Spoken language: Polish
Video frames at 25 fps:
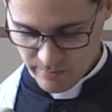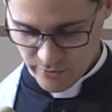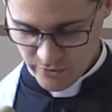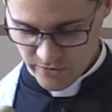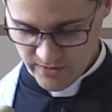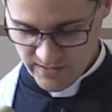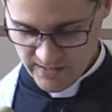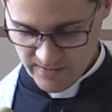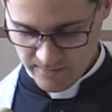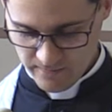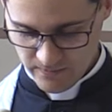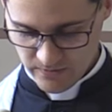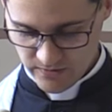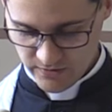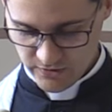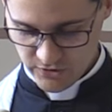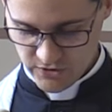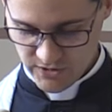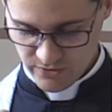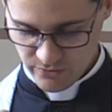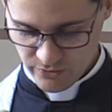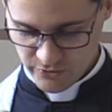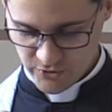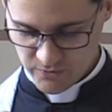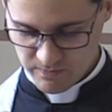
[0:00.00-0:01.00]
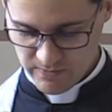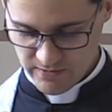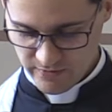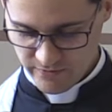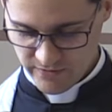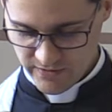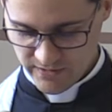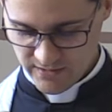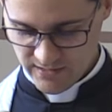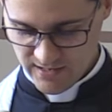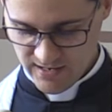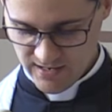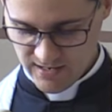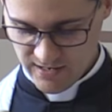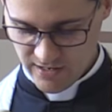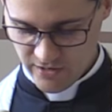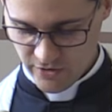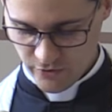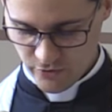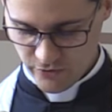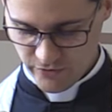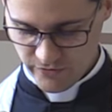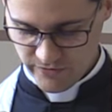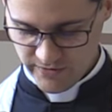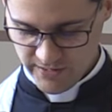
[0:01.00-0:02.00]
Boga i dzieło zbawienia,
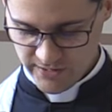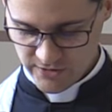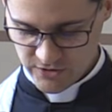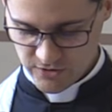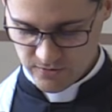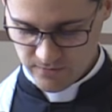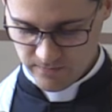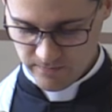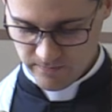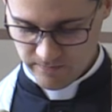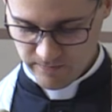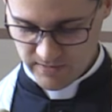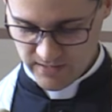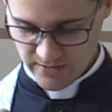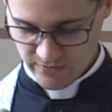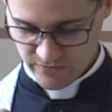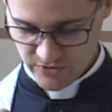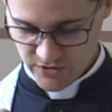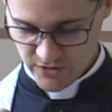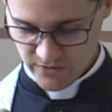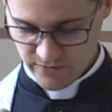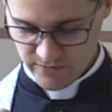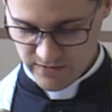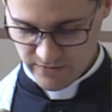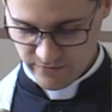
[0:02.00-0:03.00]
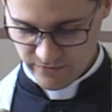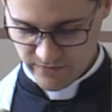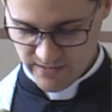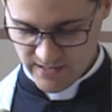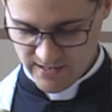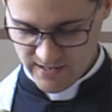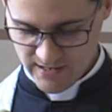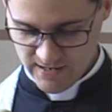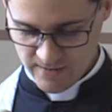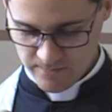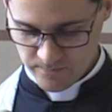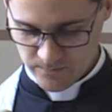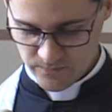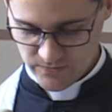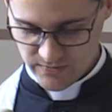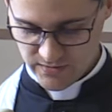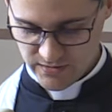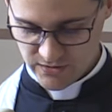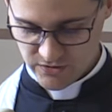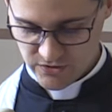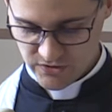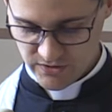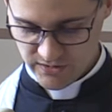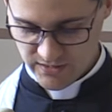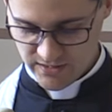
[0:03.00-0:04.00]
ale również prawdziwa wiara
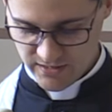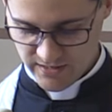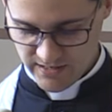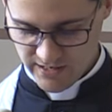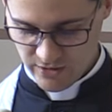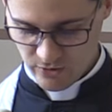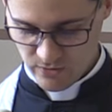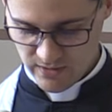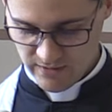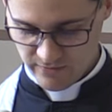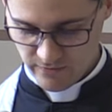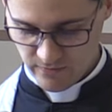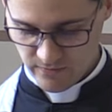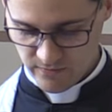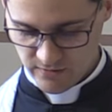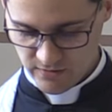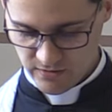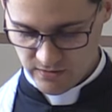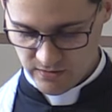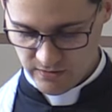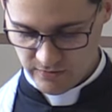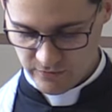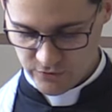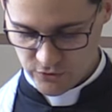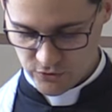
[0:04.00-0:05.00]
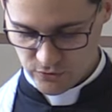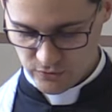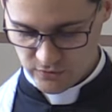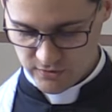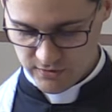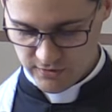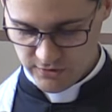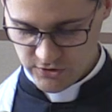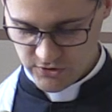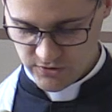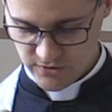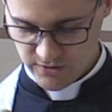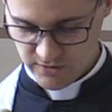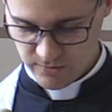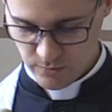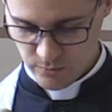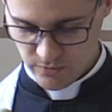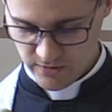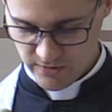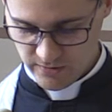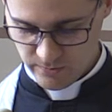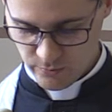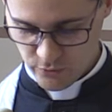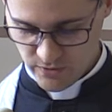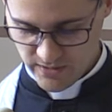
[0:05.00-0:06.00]
nie zniknęła e, wśród licznych
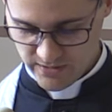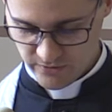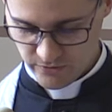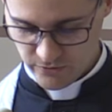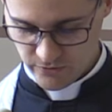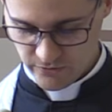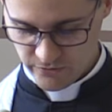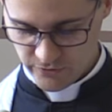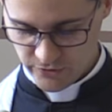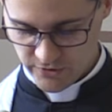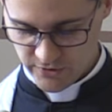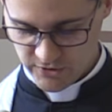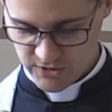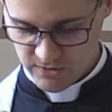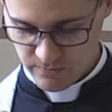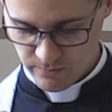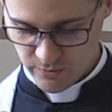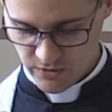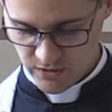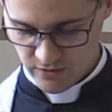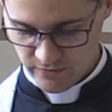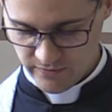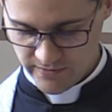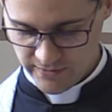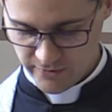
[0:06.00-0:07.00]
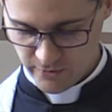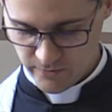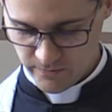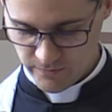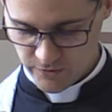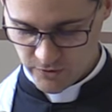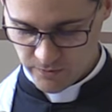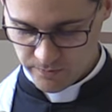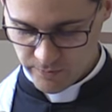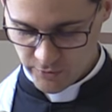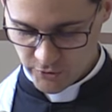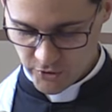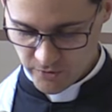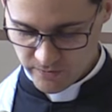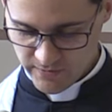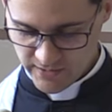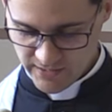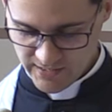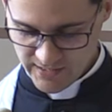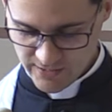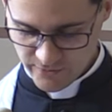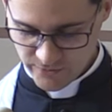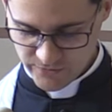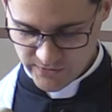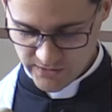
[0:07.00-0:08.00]
e, błędów, które się pojawiają. To podobnie
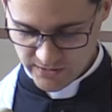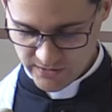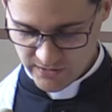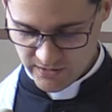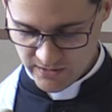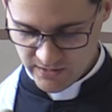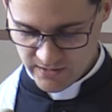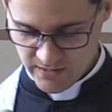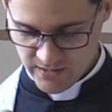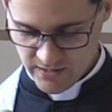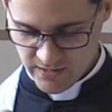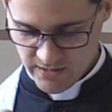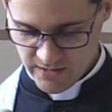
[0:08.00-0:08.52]
jak wtedy